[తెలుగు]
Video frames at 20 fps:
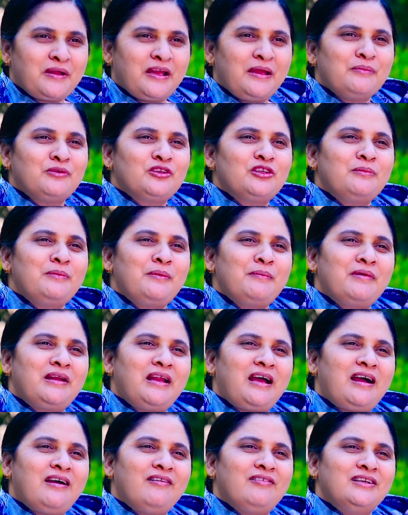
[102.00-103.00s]
ప్రేమతో
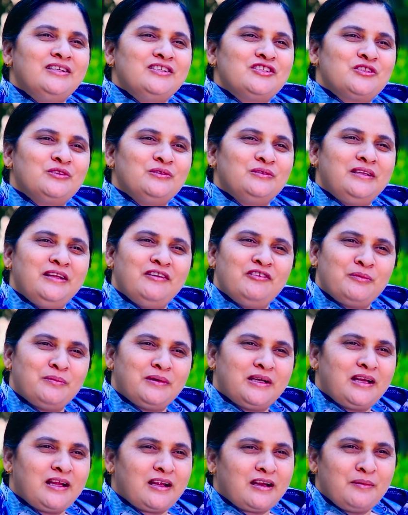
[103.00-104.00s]
మిమ్మల్ని ఆహ్వానిస్తూ దేవుని
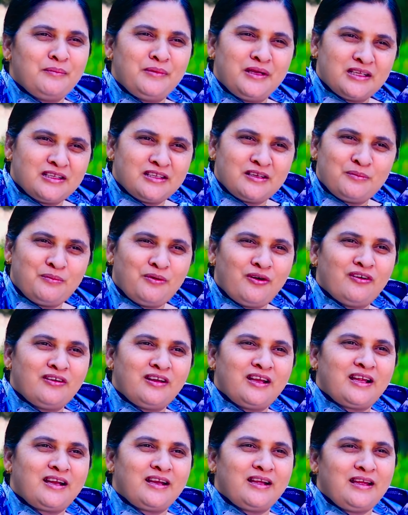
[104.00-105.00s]
బిడ్డలారా మీరందరూ
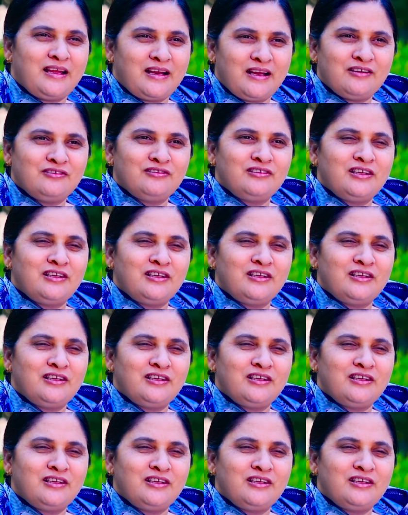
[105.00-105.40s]
బాగున్నారా ఎలా